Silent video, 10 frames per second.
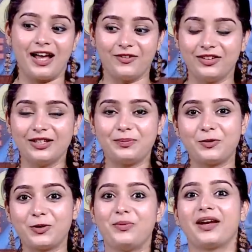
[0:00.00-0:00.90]
அது வந்து இப்போ
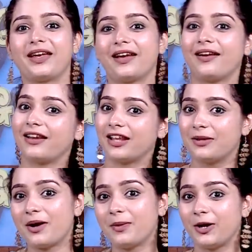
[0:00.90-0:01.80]
உரிமையாக கேட்கலாம் எனக்கு
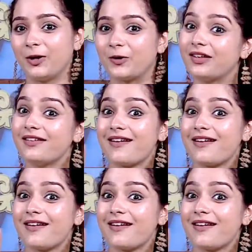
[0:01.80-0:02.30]
இந்த மாதிரி பண்ணி கொடுத்தா